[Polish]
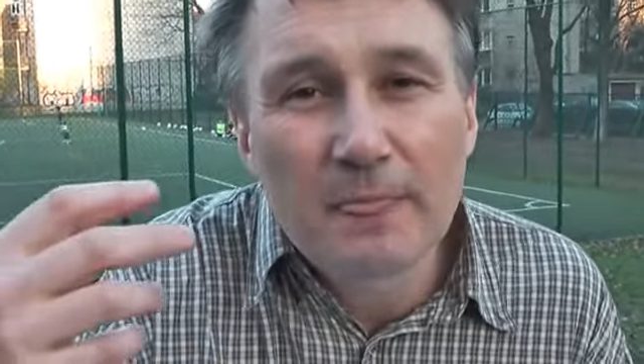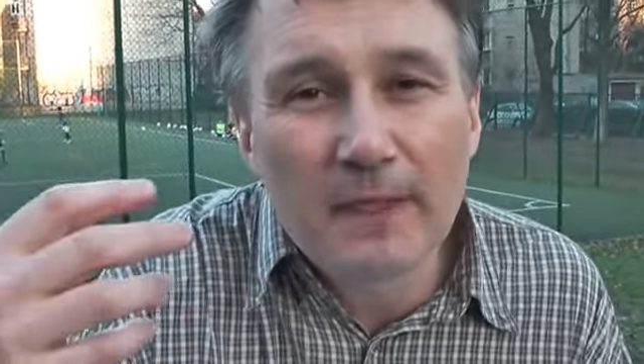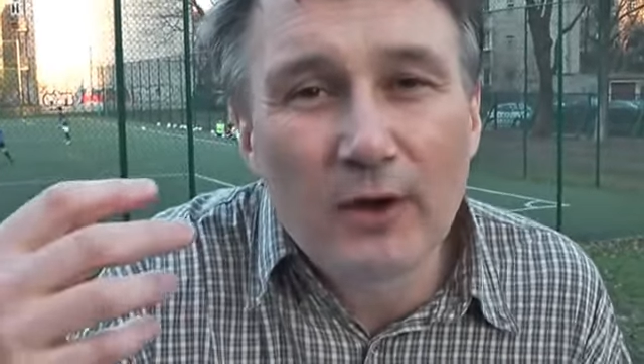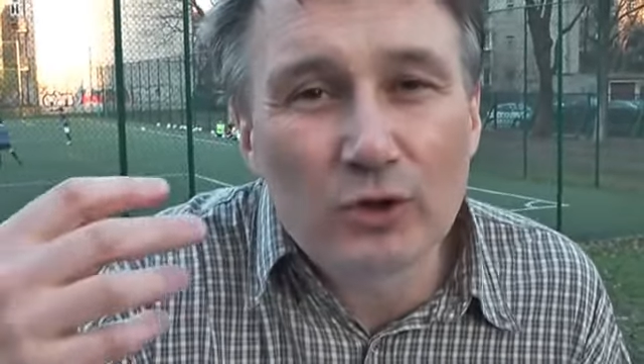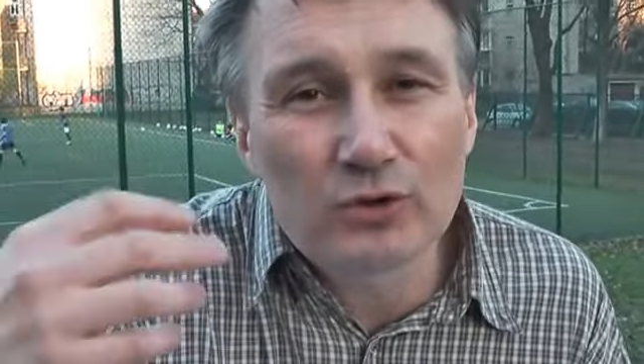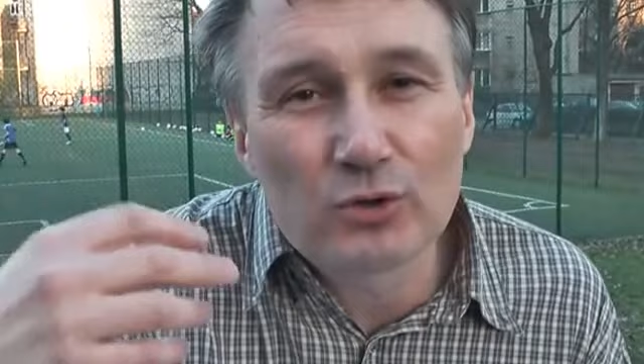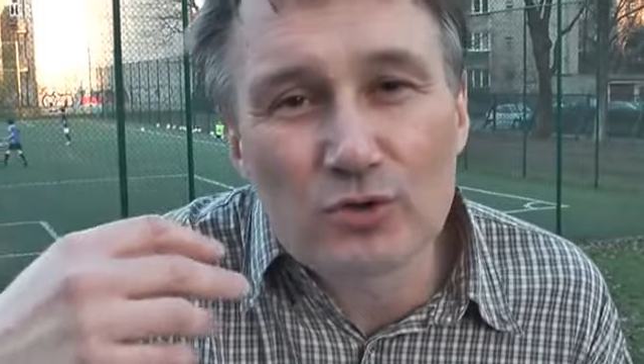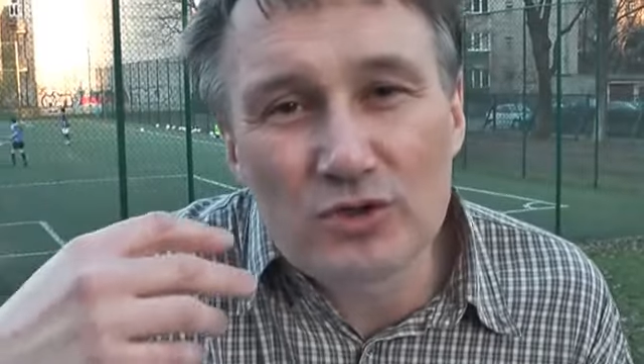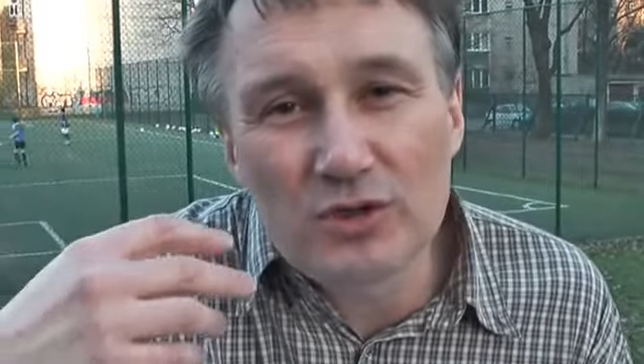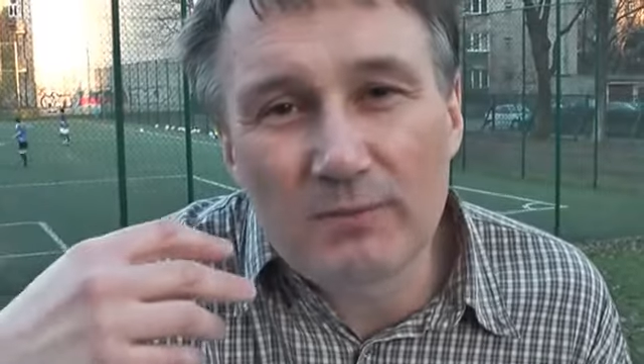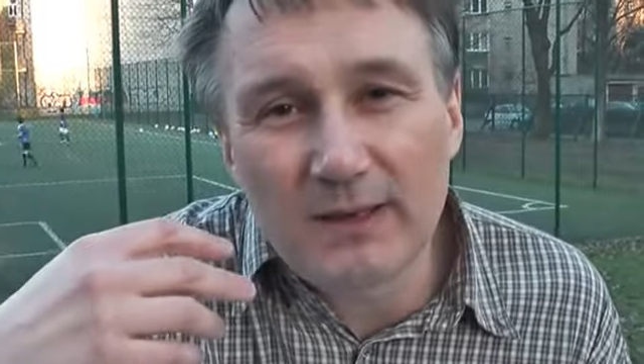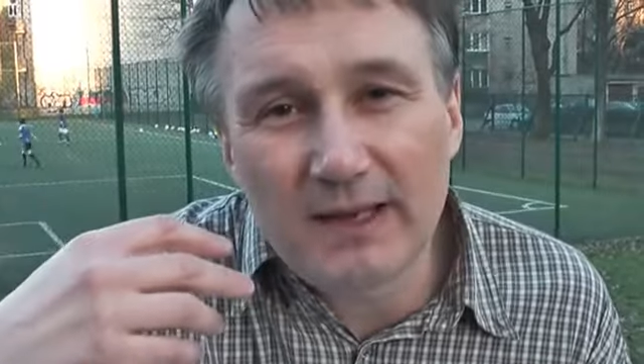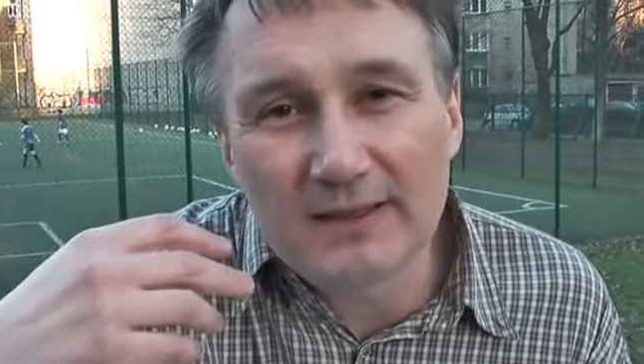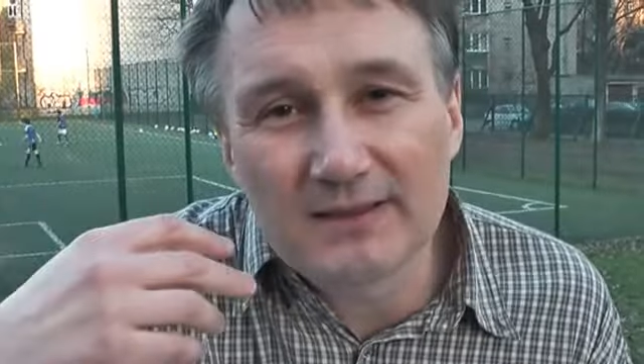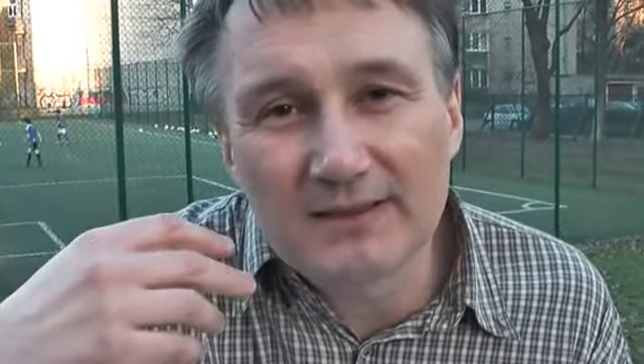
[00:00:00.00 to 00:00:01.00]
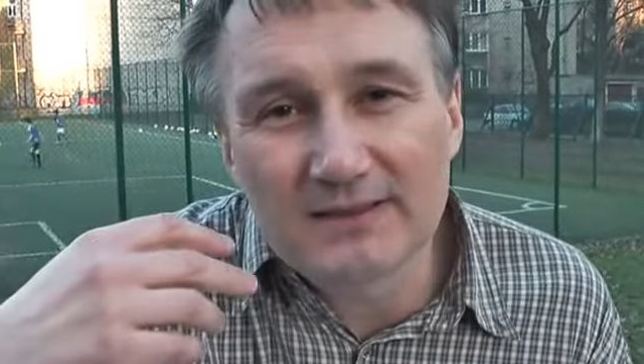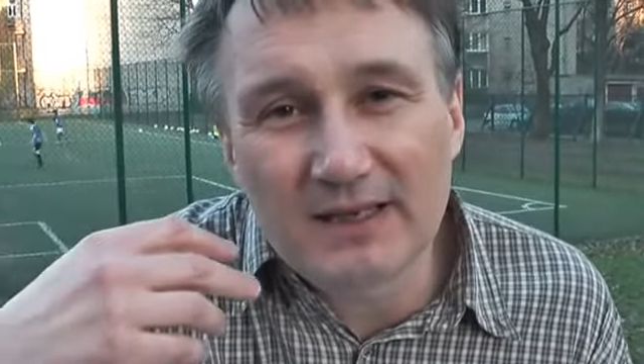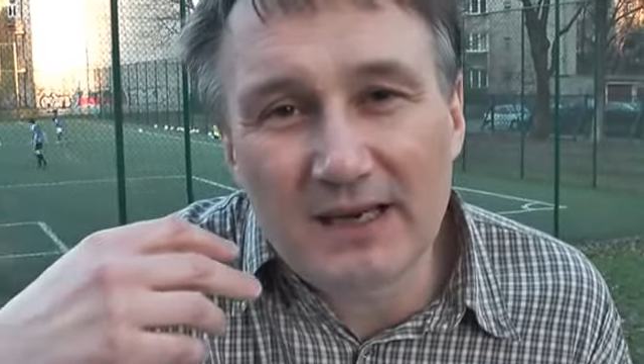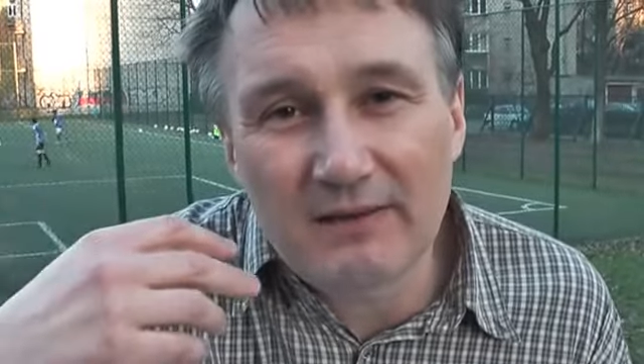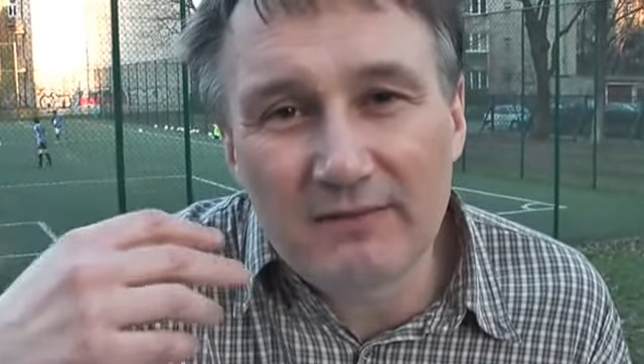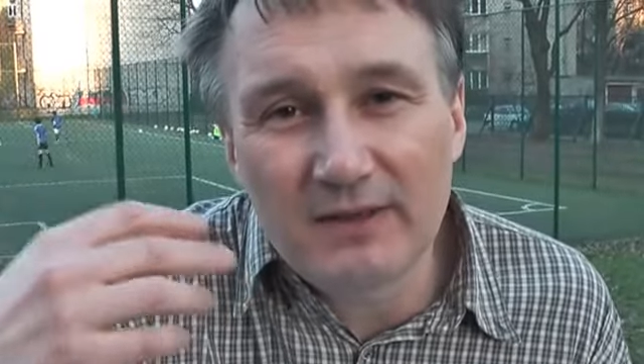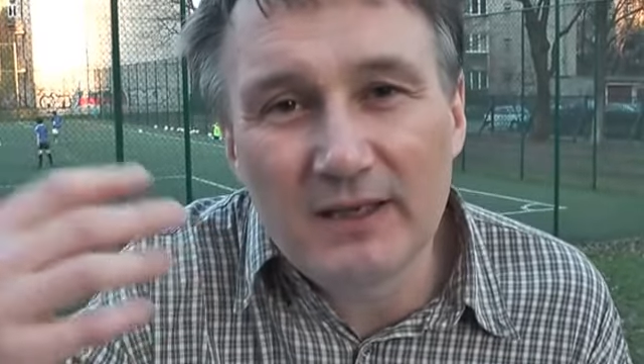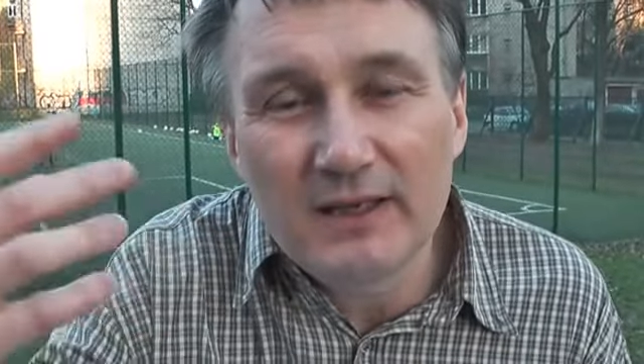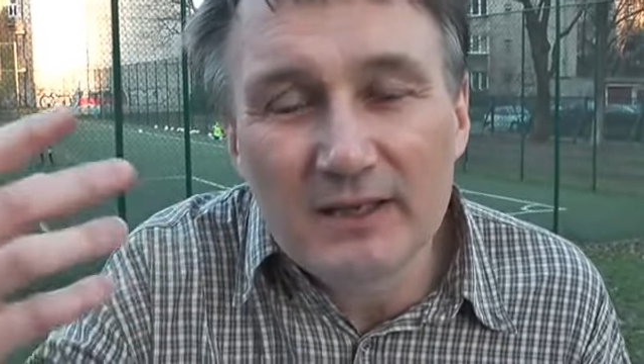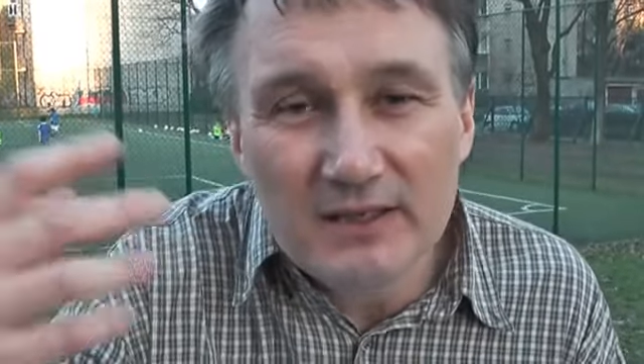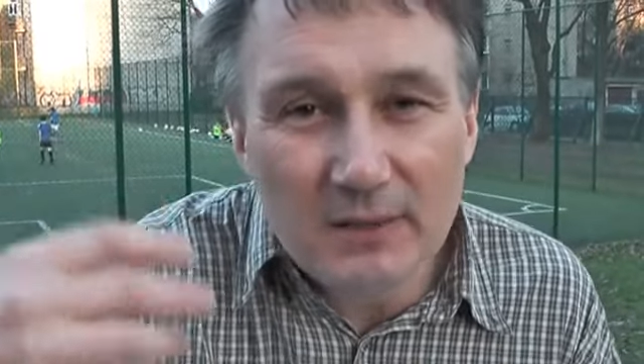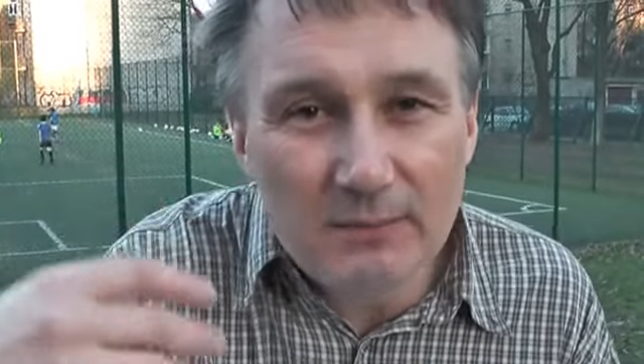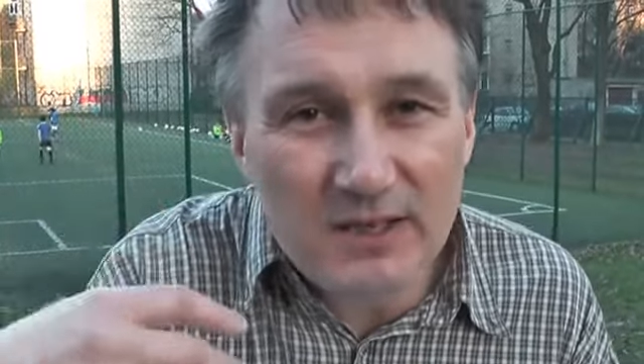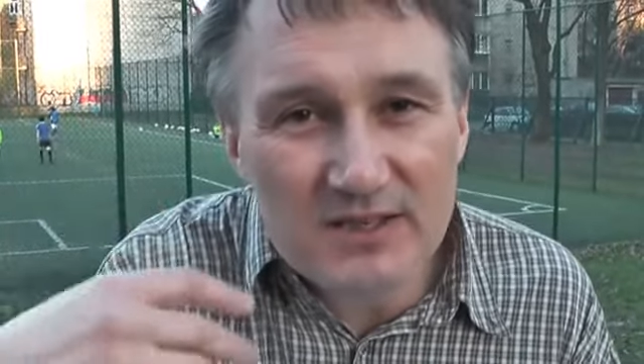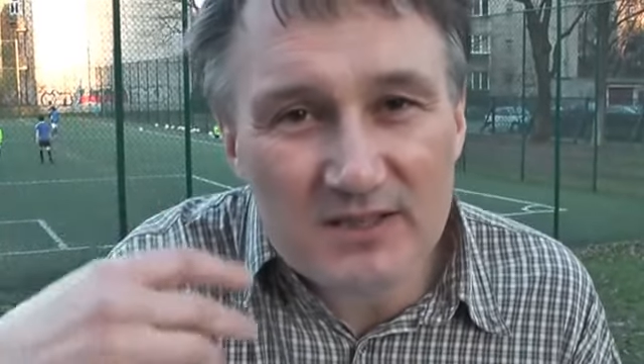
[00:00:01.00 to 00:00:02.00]
odróżni pan trawę
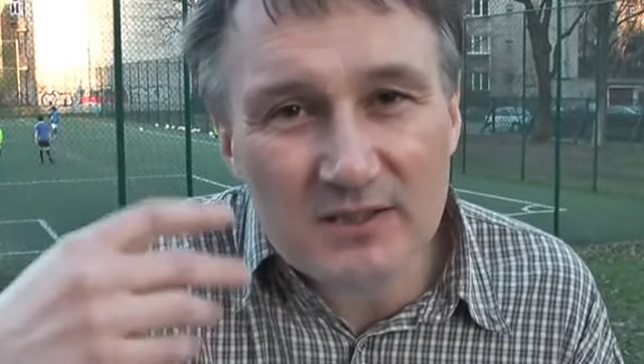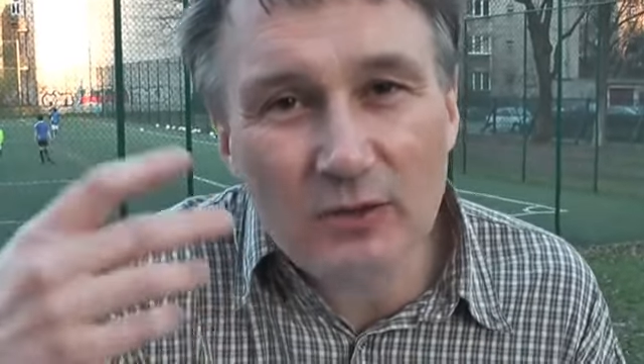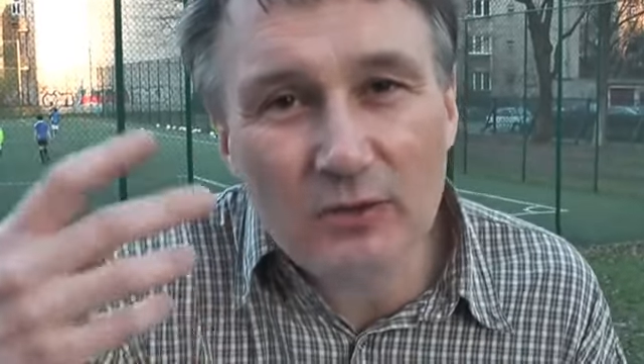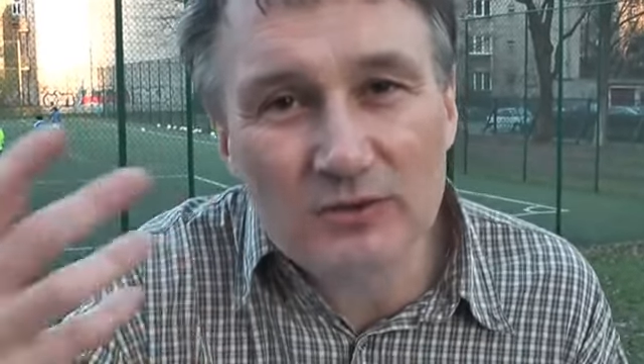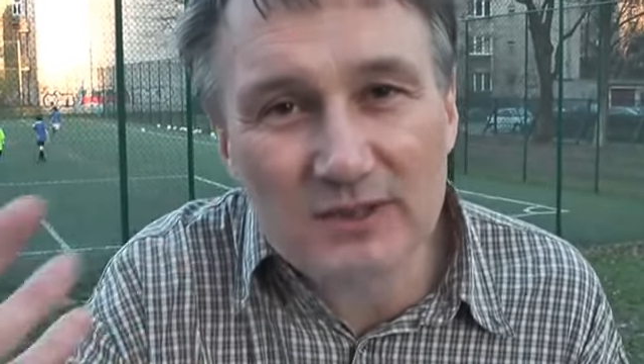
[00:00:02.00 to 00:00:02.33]
niebieską